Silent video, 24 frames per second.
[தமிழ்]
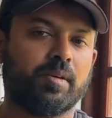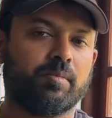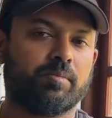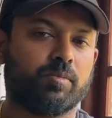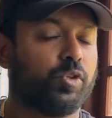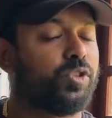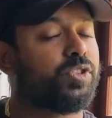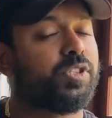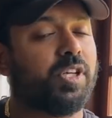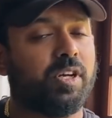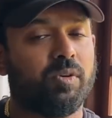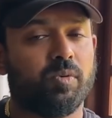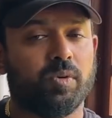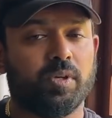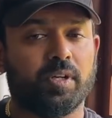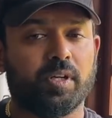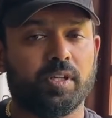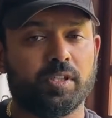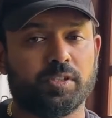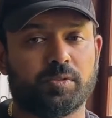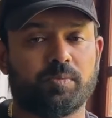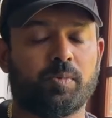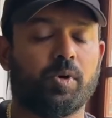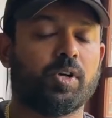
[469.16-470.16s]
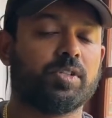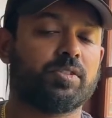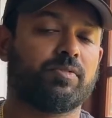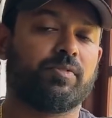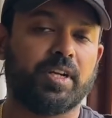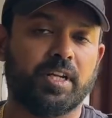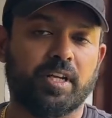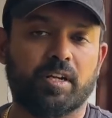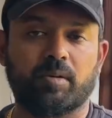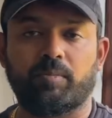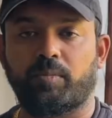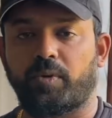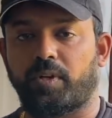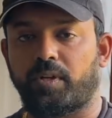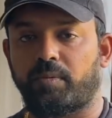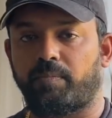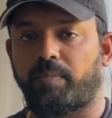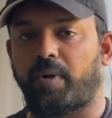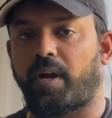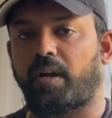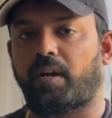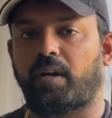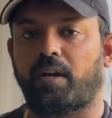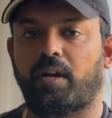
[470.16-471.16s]
முடிஞ்சால் ஒன்று ரெண்டு ஸ்பாட்ஸ் வெளியில் போய்
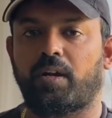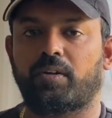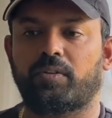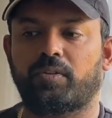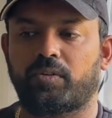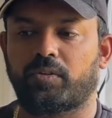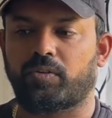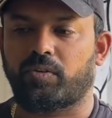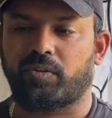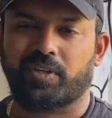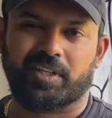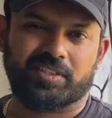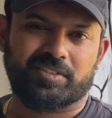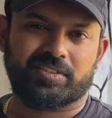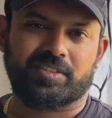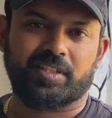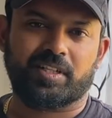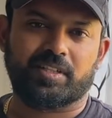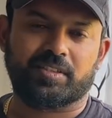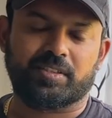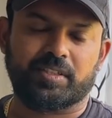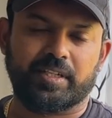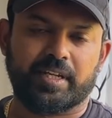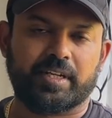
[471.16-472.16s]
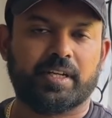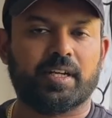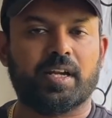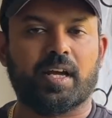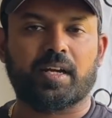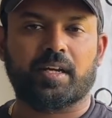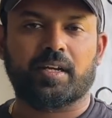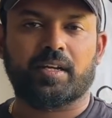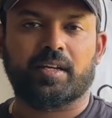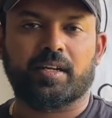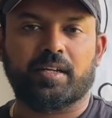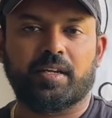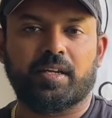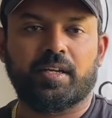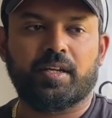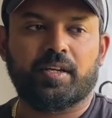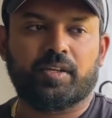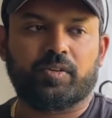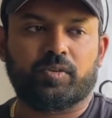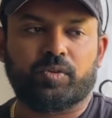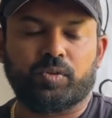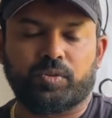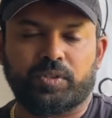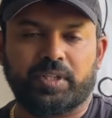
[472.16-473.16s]
பார்க்கலான்னு இருக்கும் ரெஸ்ட் எடுத்துகிட்டு ஏன்னா நாங்கள்
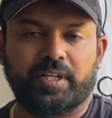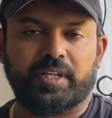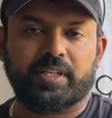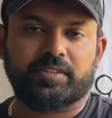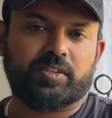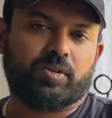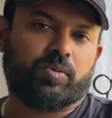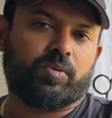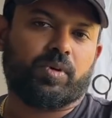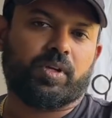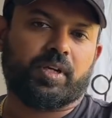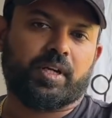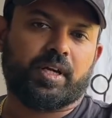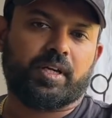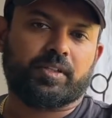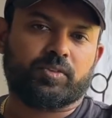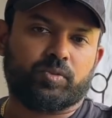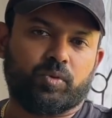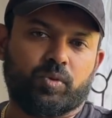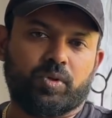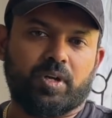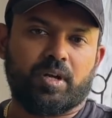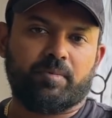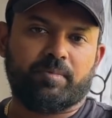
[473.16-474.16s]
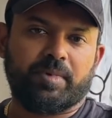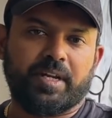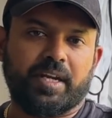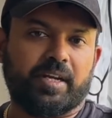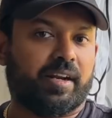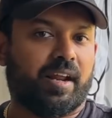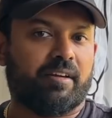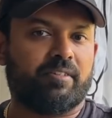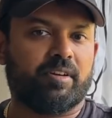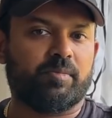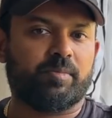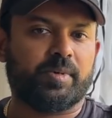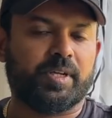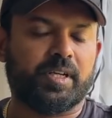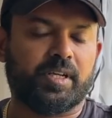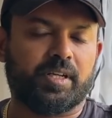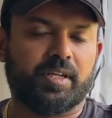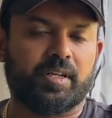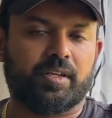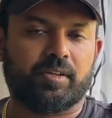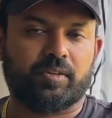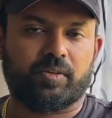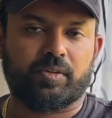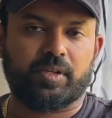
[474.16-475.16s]
டூ த்ரீ டேஸாக ஒழுங்காக தூங்காமலே ட்ராவல் பண்ணிகிட்டே
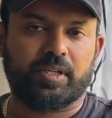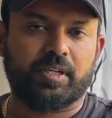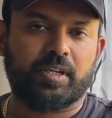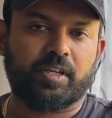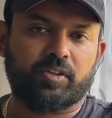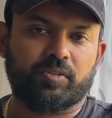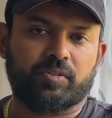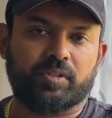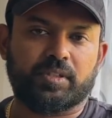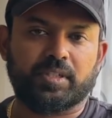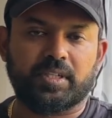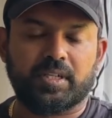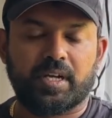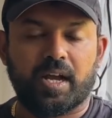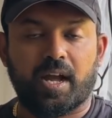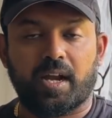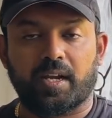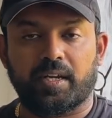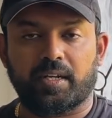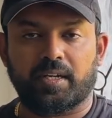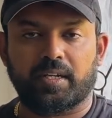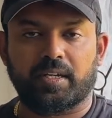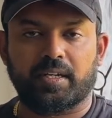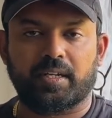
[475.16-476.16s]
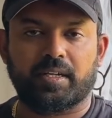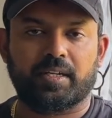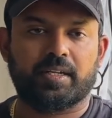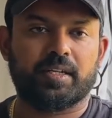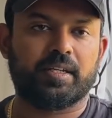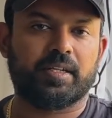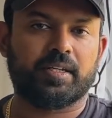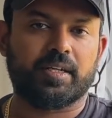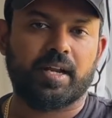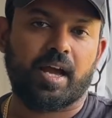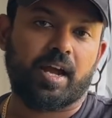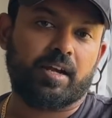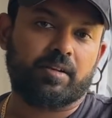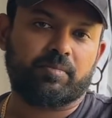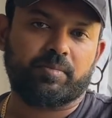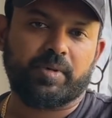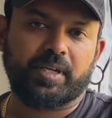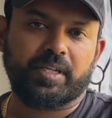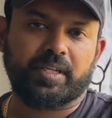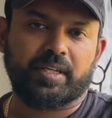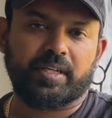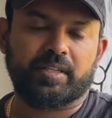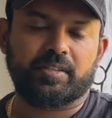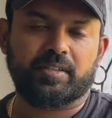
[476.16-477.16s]
இருக்கோம் இன்றைக்கும் வந்து காலையில் நாலு
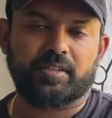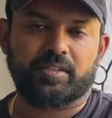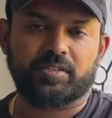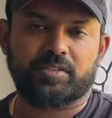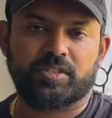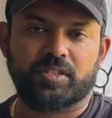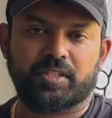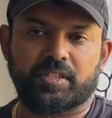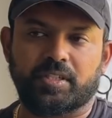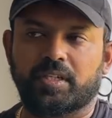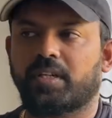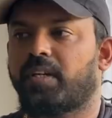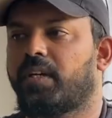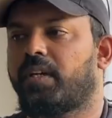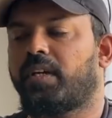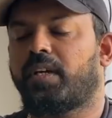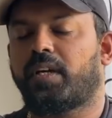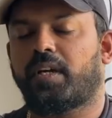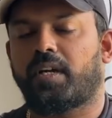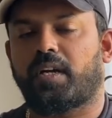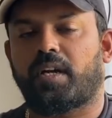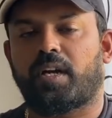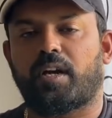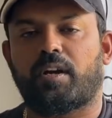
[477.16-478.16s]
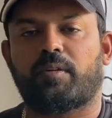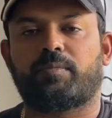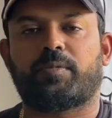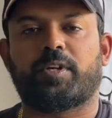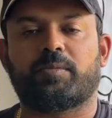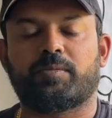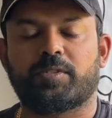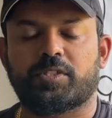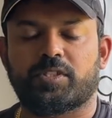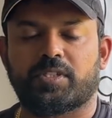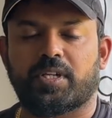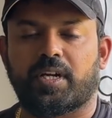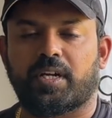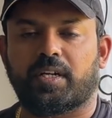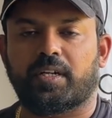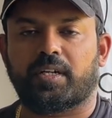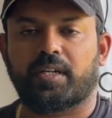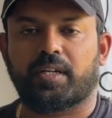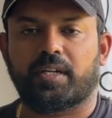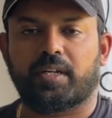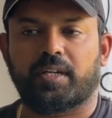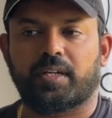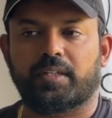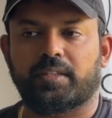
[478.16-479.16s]
மணிக்கு எந்திரிச்சு ப்ரிட்டி மச்
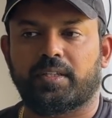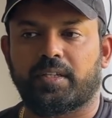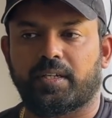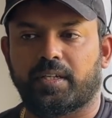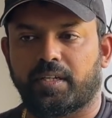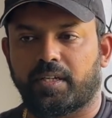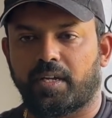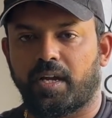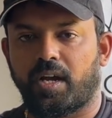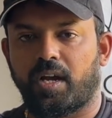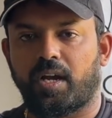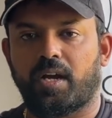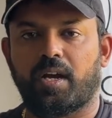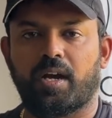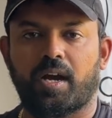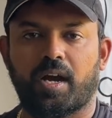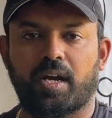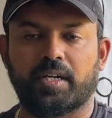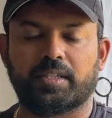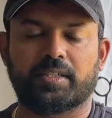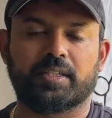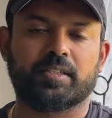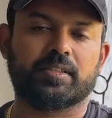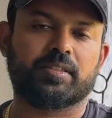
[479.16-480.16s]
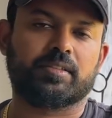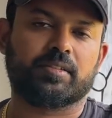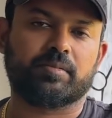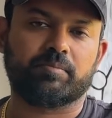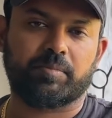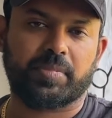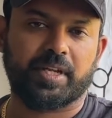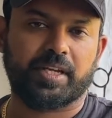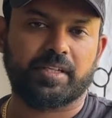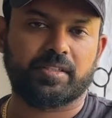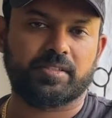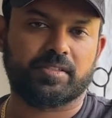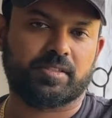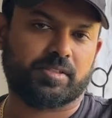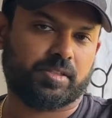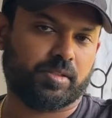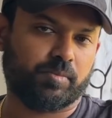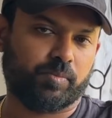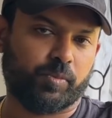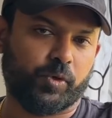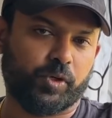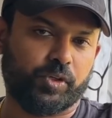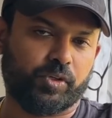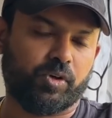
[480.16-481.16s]
நாங்கள் அந்த ஹாட் அண்ட் பிளைன்ஸ்க்கு
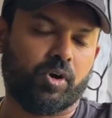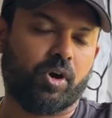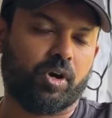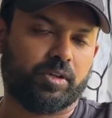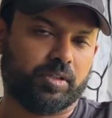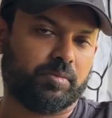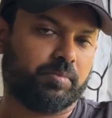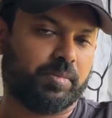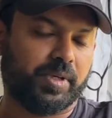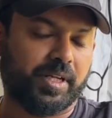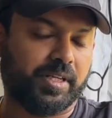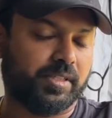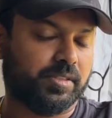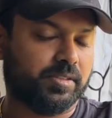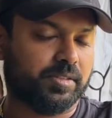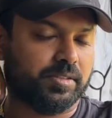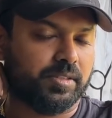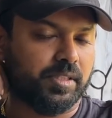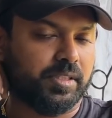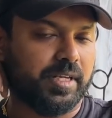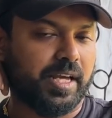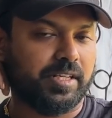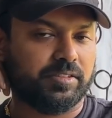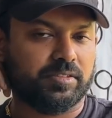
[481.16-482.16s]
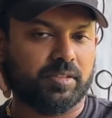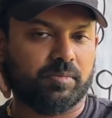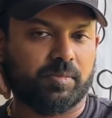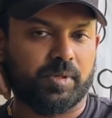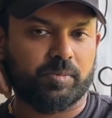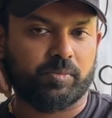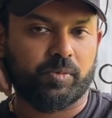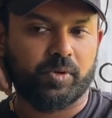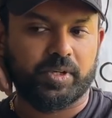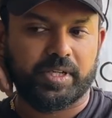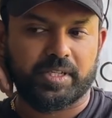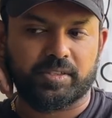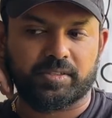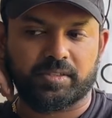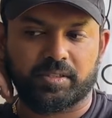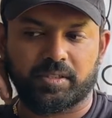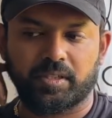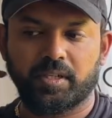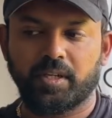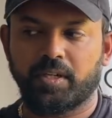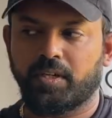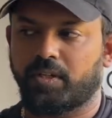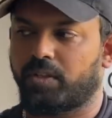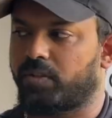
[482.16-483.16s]
போயிட்டோம் ஹாட் அண்ட் பிளைன்ஸ் நேஷனல் பார்க் போயாச்சு
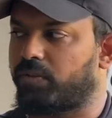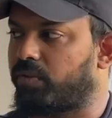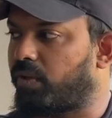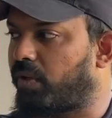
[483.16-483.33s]
ஸோ